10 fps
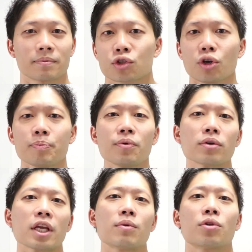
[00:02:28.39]

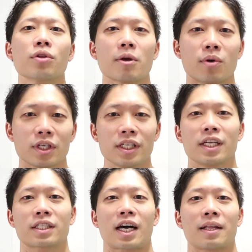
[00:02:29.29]
ソイプロテインを飲んでもいい
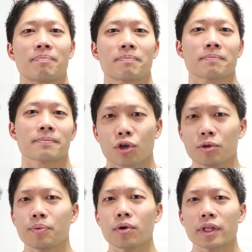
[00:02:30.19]
ですか
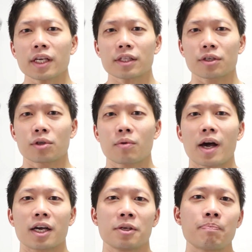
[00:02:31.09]
ソイプロテインっていうの
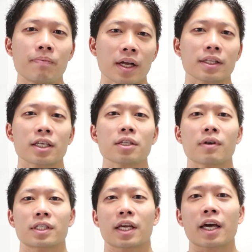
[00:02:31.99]
は一般的に
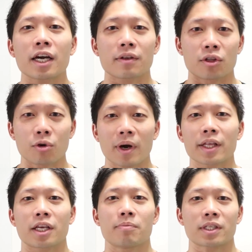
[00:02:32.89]
は世界では飲ま
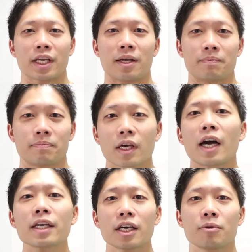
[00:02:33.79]
れていません
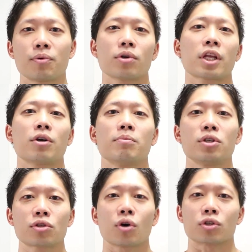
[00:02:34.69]
海外のプロテインを見
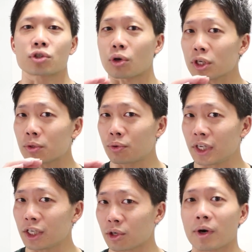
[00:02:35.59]
ると
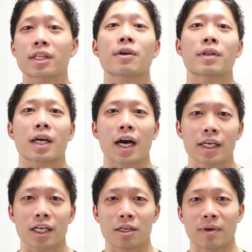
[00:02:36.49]
ソイフリーとわざわざ
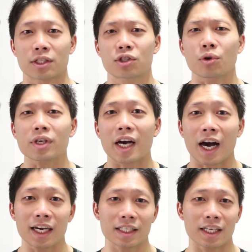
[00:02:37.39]
書いてありますソイが
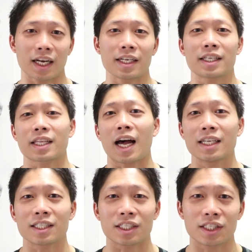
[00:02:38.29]
入ってないです
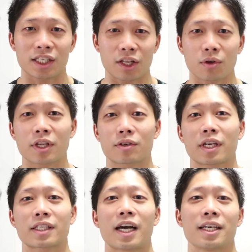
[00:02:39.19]
安心して飲んでく
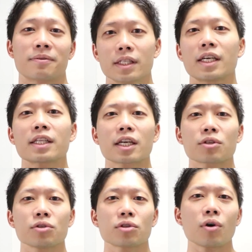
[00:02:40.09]
ださいなぜか
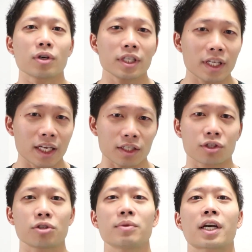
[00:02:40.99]
というと遺伝
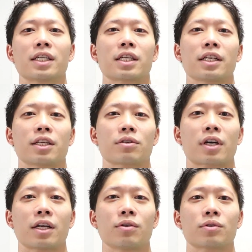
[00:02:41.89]
子組み換えされてる
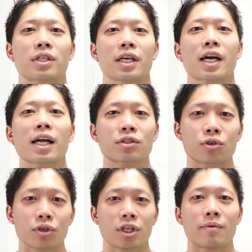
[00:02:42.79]
可能性が
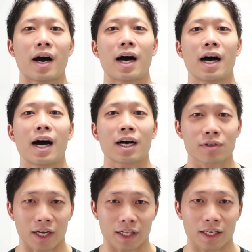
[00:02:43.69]
ソイにはある
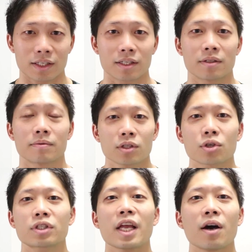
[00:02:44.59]
からです
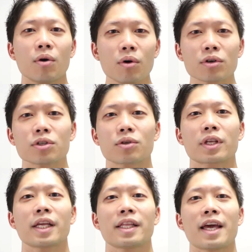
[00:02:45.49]
そして多くの
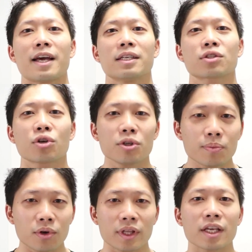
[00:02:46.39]
点で
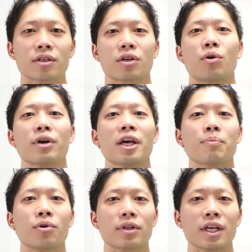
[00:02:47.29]
ソイプロテインより
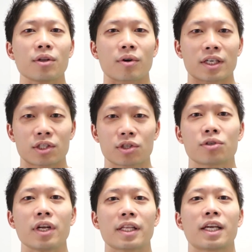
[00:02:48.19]
ホエイプロテインの方が
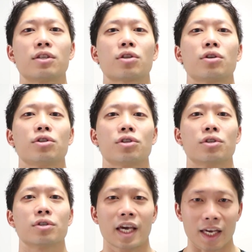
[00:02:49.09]
優れているとい
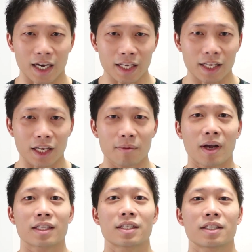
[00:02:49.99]
う結果が出てい
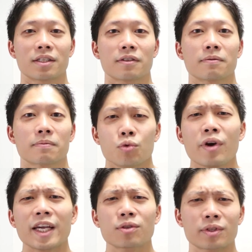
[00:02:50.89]
ます
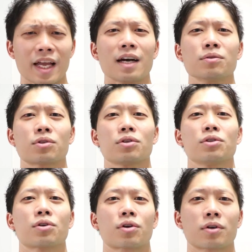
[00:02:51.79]
ウェイトダウンと
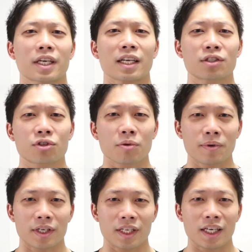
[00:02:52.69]
いう
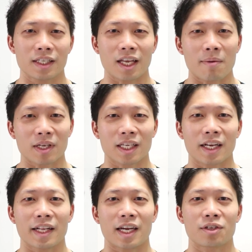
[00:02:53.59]
キャッチコピーに騙さ
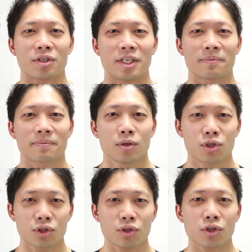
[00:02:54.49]
れないように普
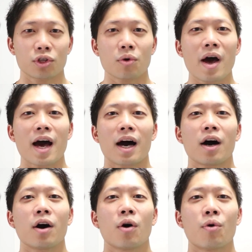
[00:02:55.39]
通の人は
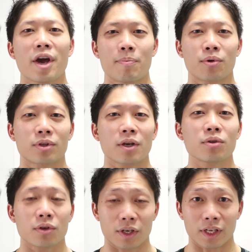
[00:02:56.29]
ホエイプロテインを
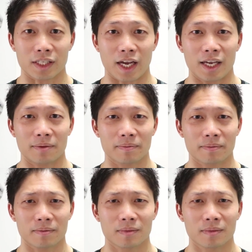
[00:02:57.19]
飲んでください